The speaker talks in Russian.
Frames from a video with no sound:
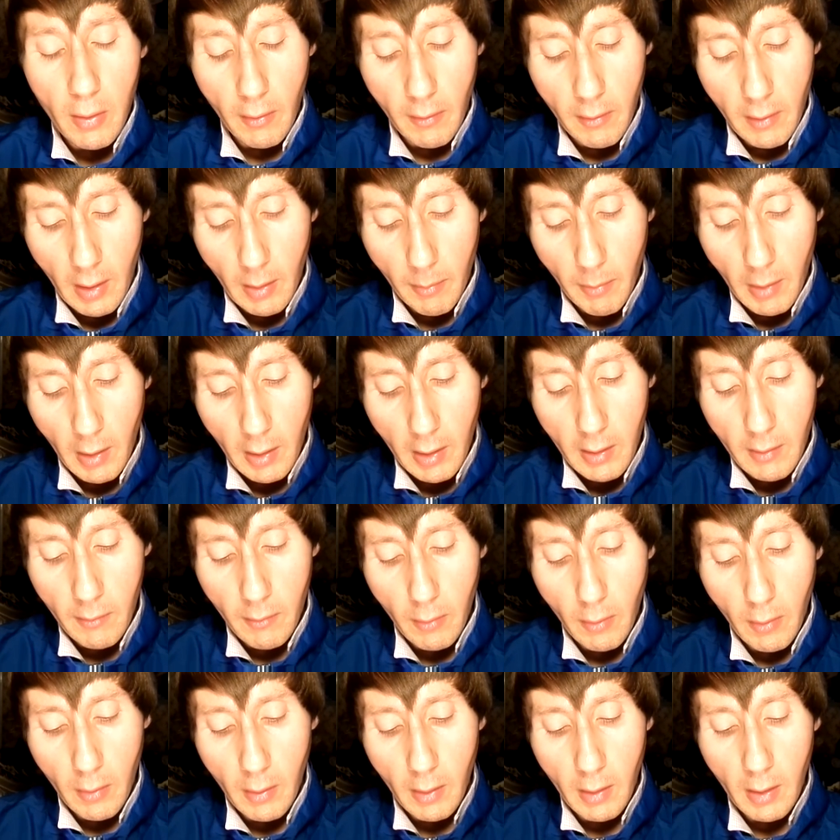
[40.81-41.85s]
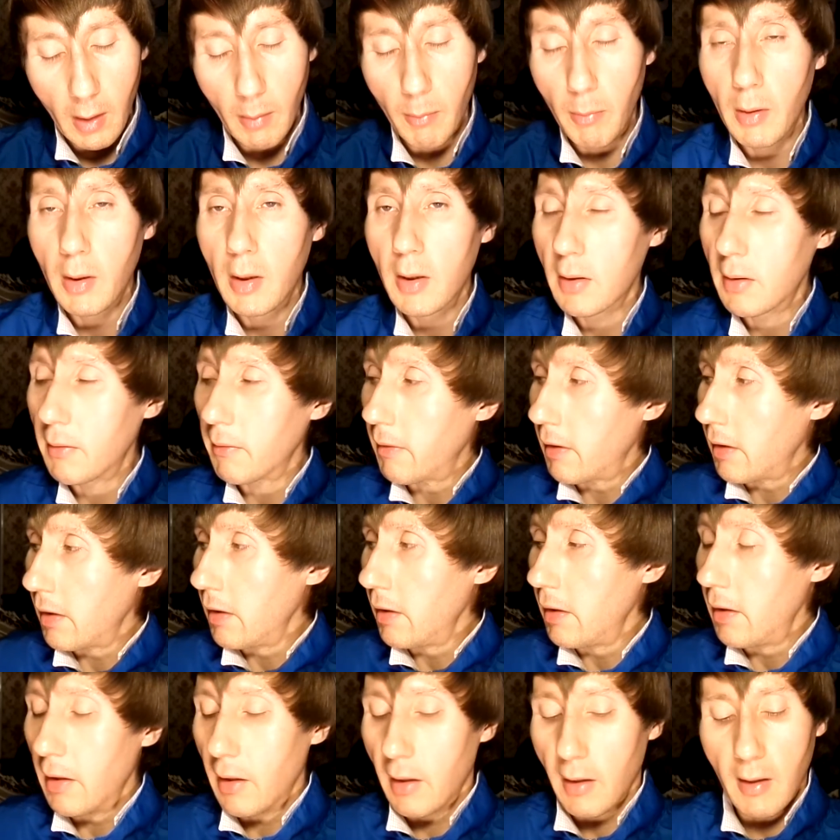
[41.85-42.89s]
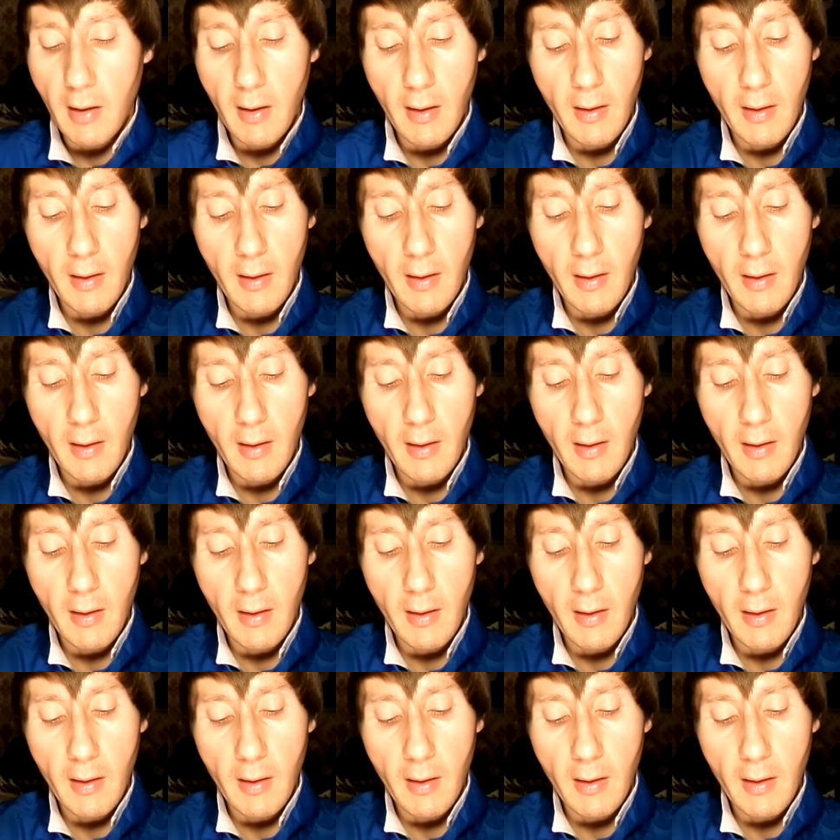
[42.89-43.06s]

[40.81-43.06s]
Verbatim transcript: время его обоготворили,